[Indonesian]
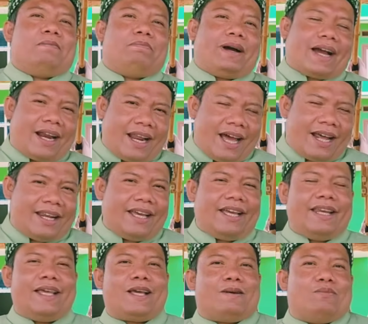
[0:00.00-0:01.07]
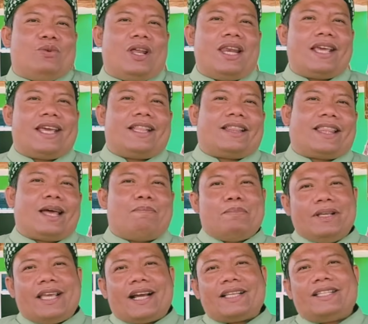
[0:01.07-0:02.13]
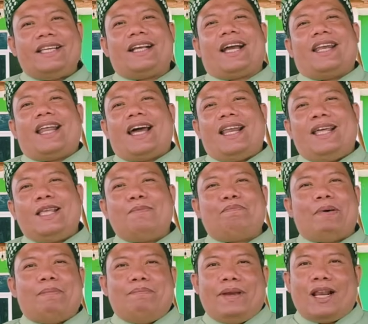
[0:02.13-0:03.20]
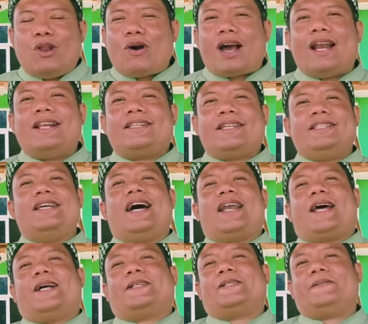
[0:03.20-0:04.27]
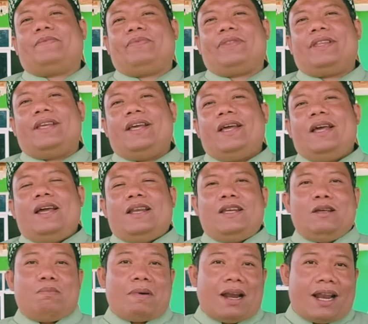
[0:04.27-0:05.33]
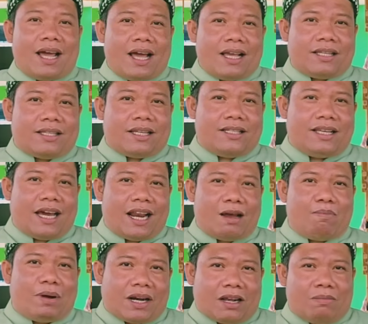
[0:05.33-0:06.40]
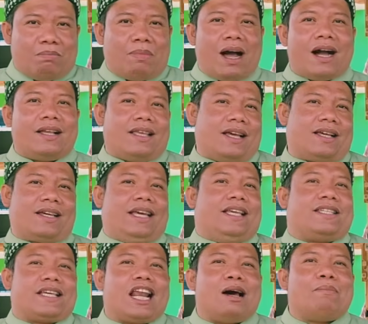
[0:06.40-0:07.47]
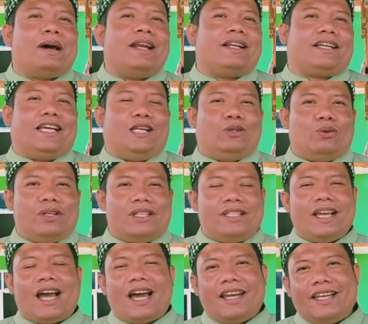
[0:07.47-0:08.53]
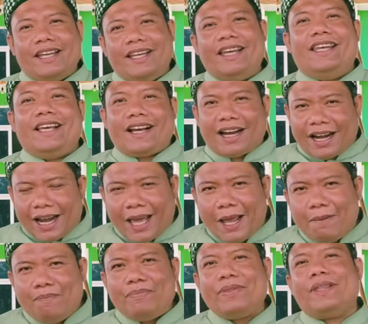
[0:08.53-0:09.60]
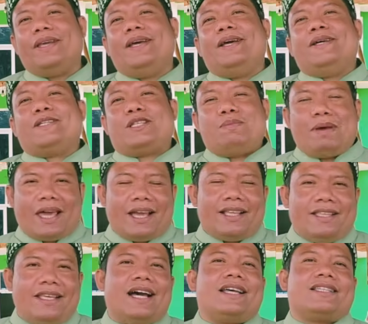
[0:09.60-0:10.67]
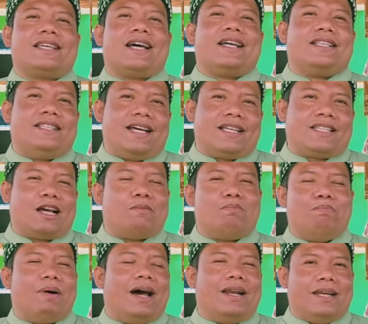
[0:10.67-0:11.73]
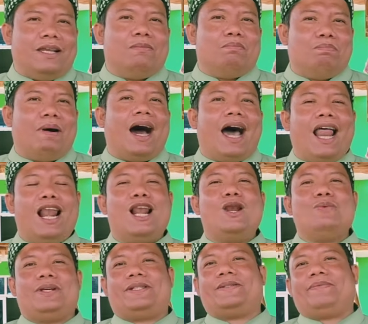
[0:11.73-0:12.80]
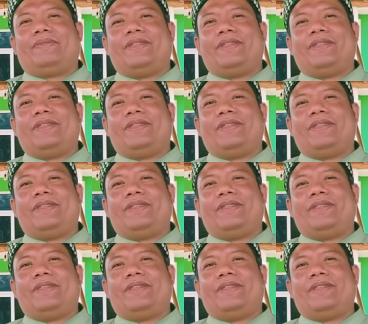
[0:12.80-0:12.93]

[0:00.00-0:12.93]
Bahkan hari ini kemudian kita menyaksikan adanya pembelokan sejarah. Di mana sejarah berkembangnya keislaman keindonesiaan ini diklaim sebagai jasa-jasa Bani Ba'alwi